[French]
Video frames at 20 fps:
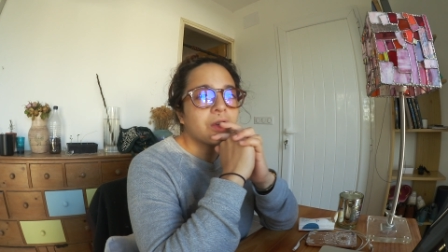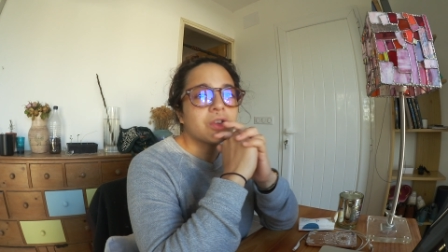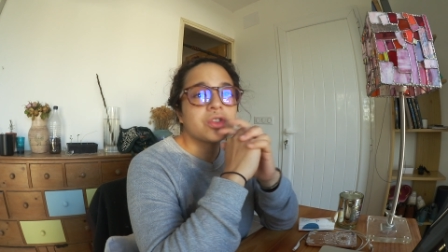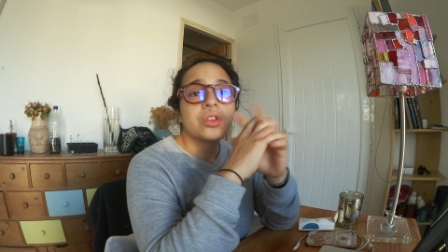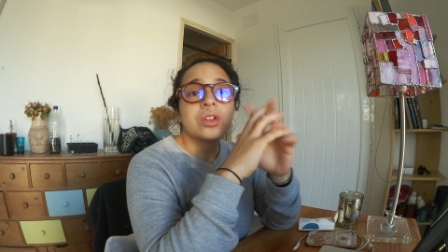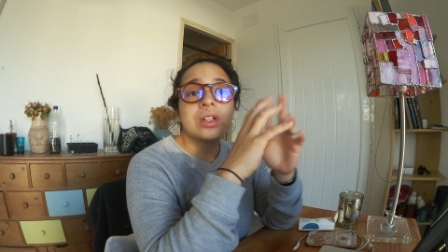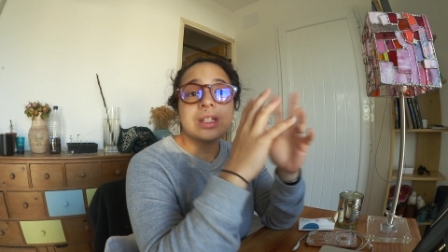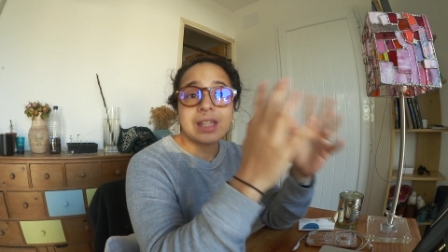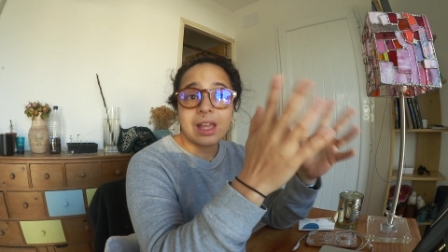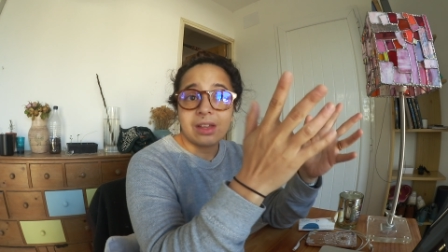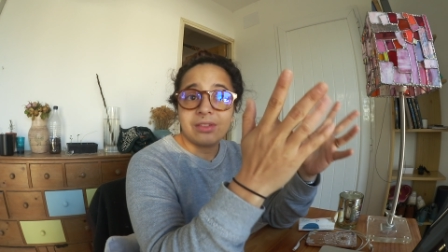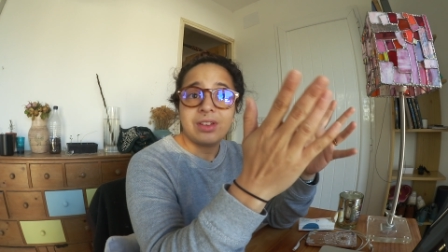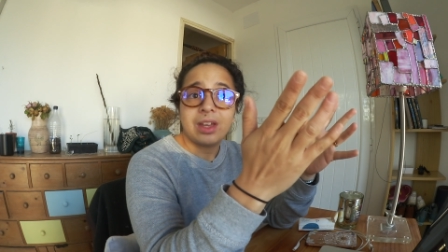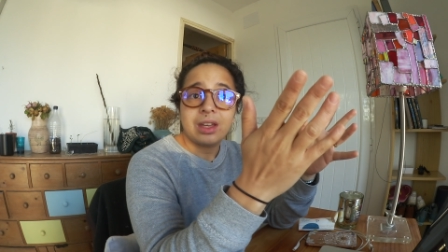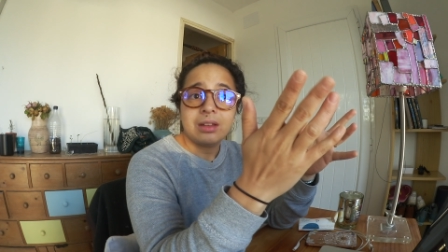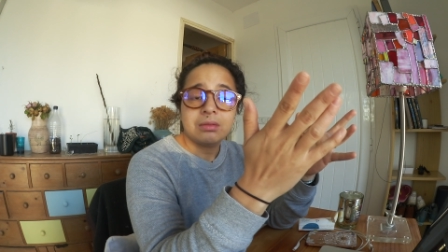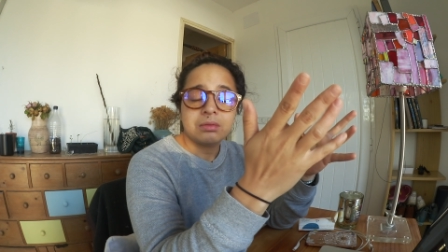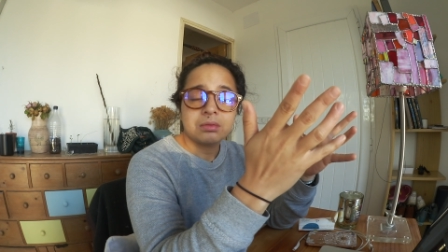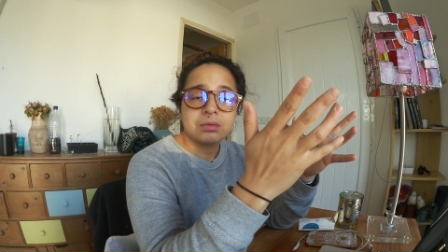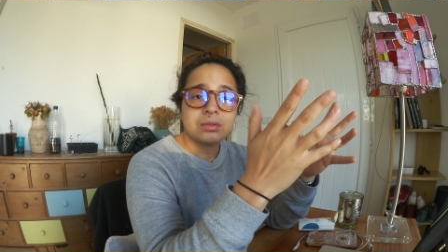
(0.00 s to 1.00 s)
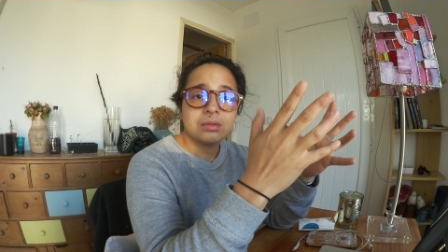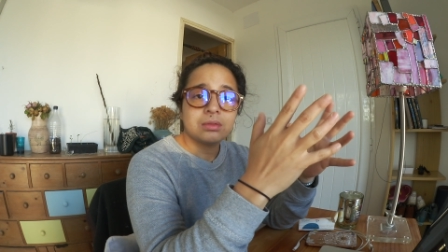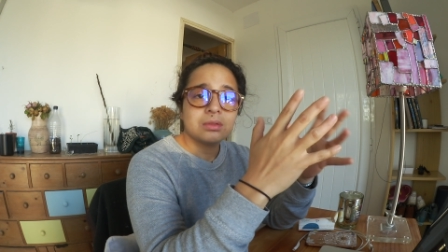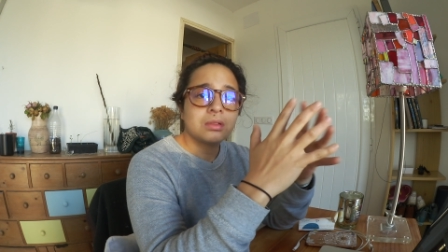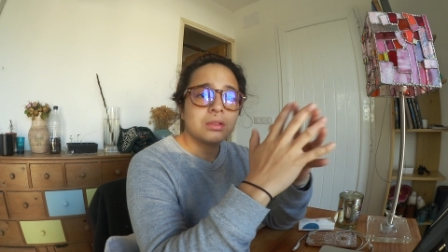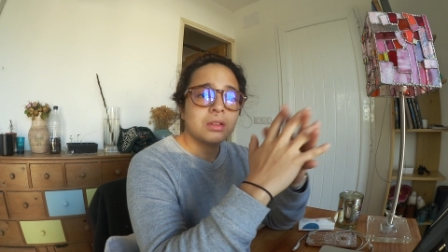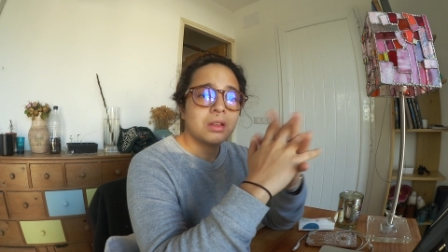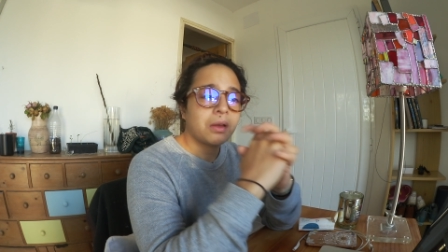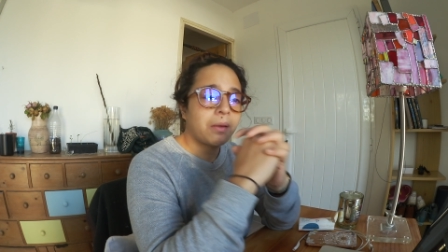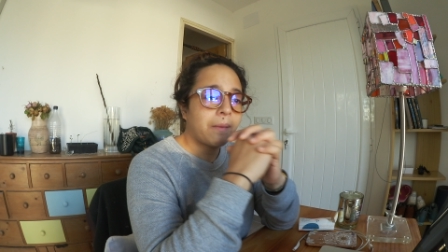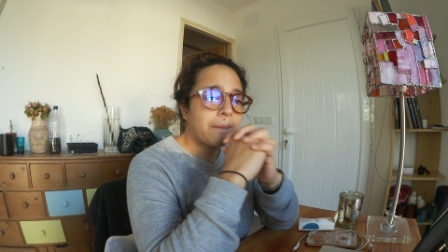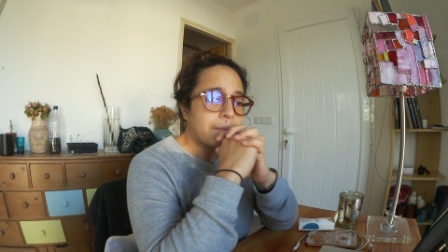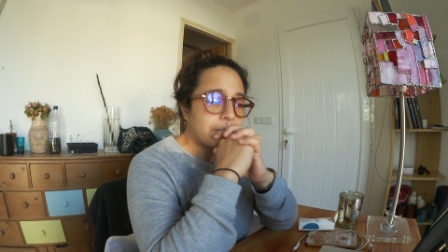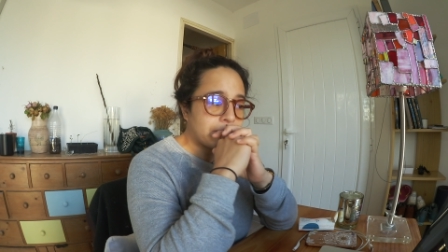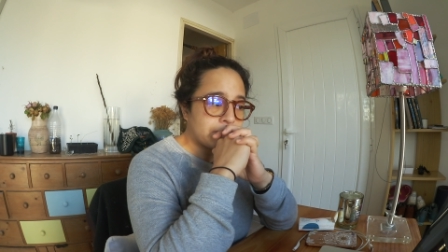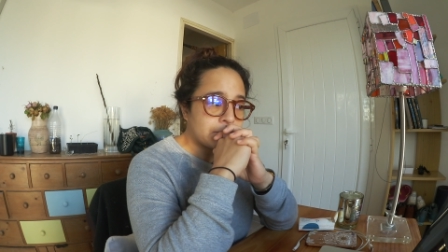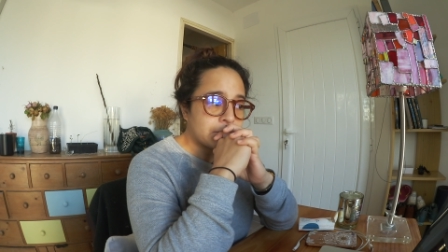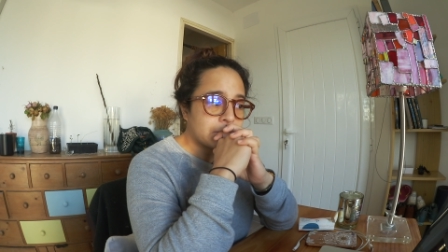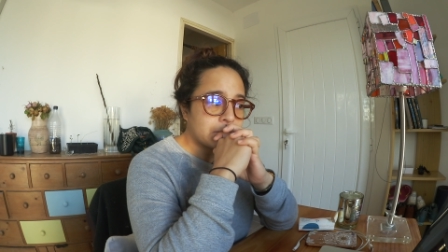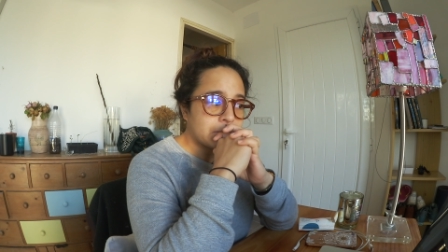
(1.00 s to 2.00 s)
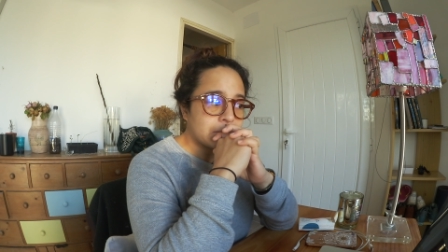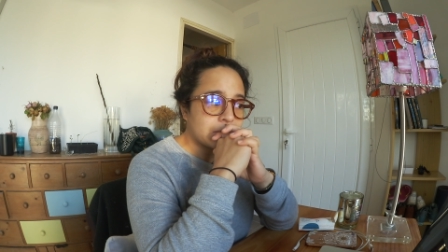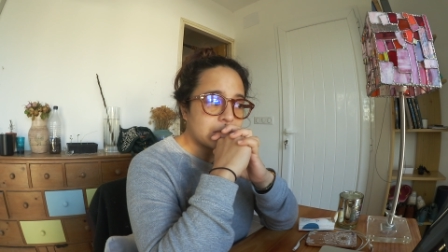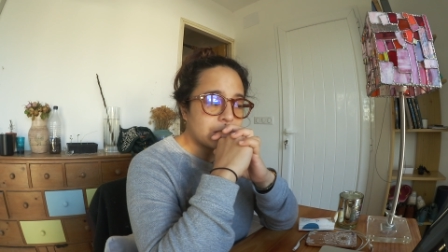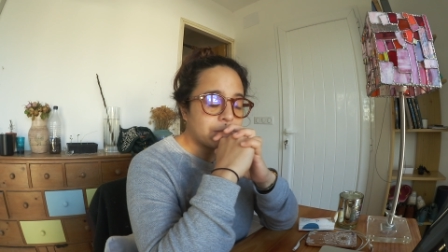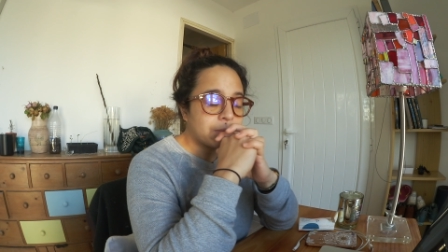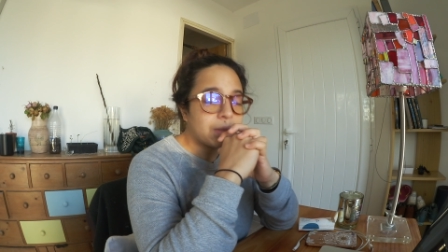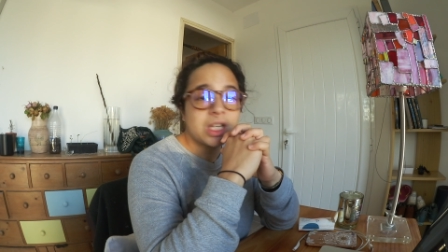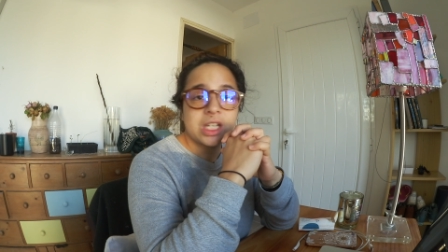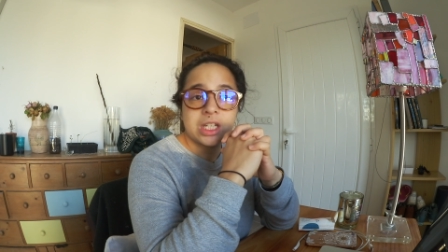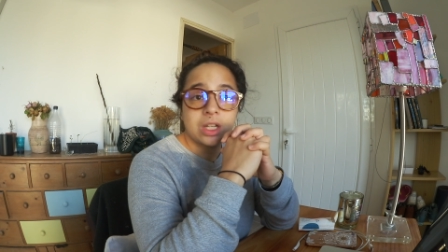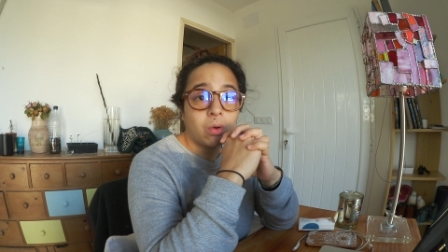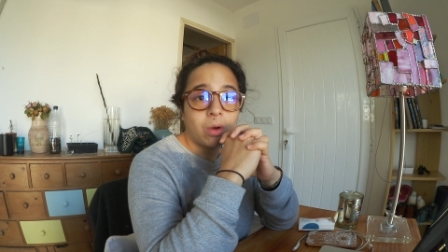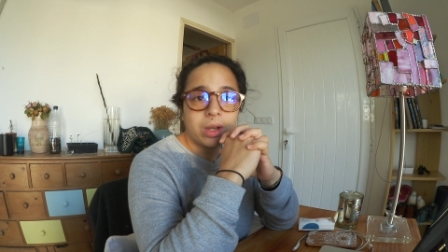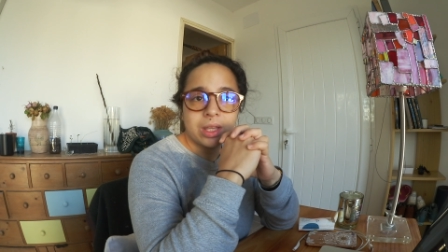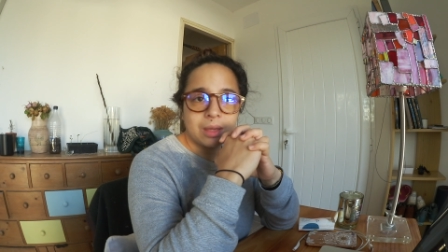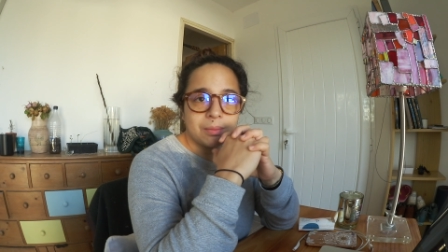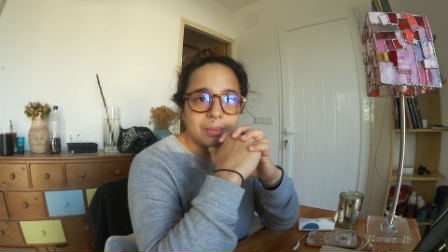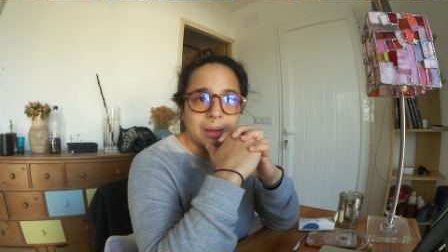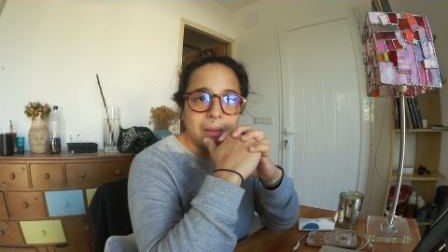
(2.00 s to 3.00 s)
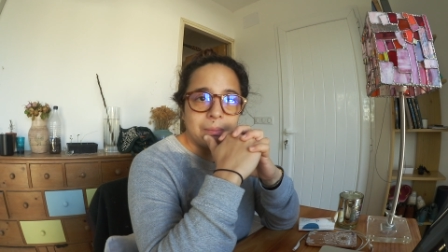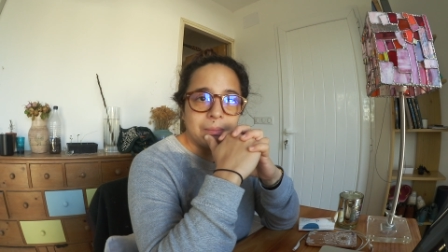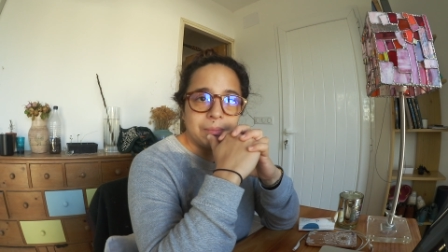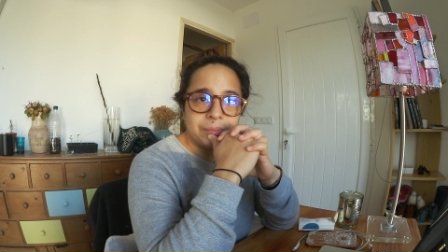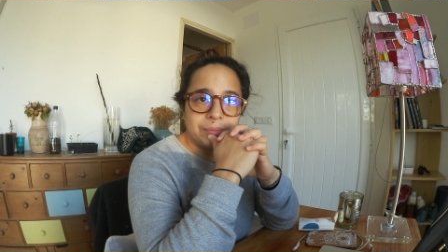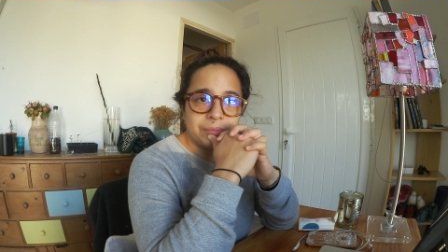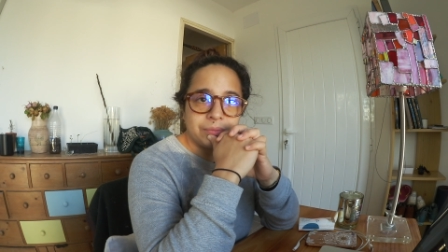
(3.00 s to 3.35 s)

je le savais, mais j'y croyais pas.